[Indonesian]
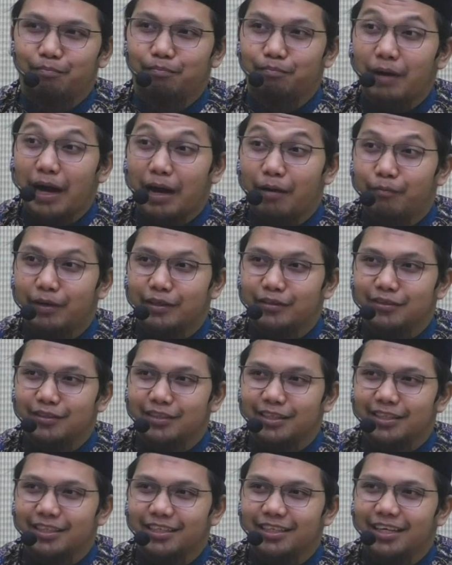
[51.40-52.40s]
Paham
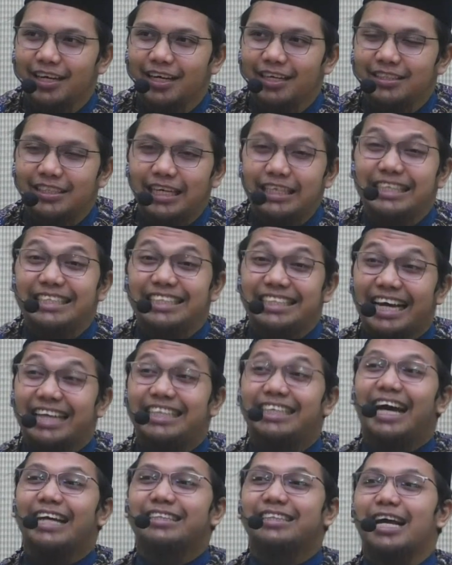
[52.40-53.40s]
maksudnya? Jadi dia
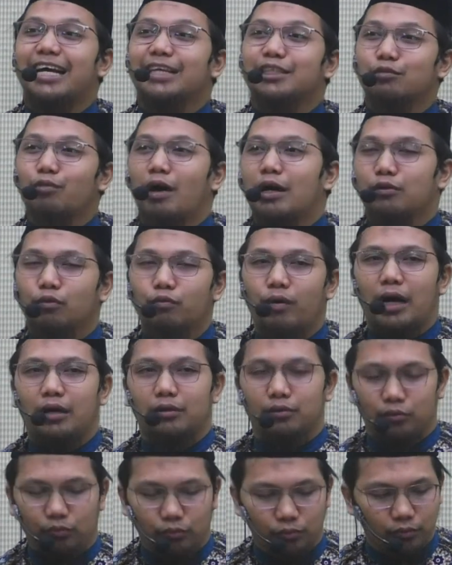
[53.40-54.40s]
datang
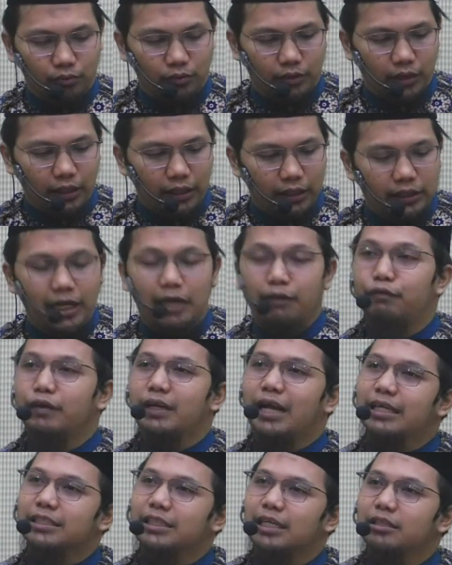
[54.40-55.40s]
sewaktu-waktu dan
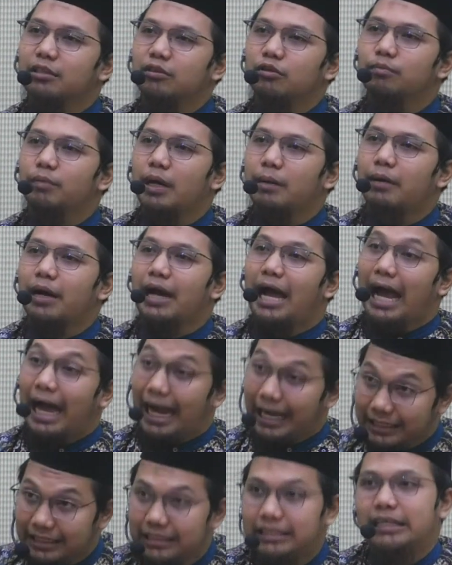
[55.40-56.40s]
firasat itu memang
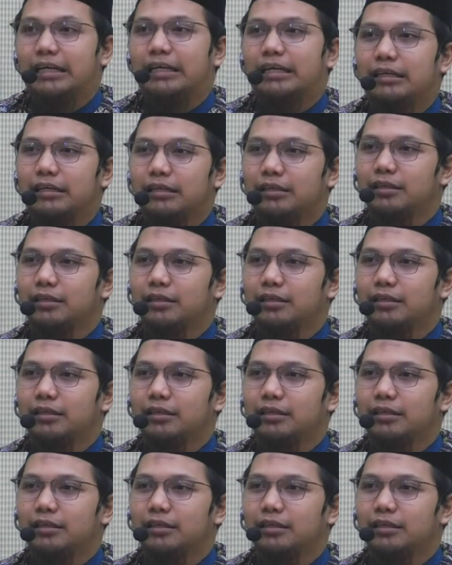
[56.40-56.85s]
ada.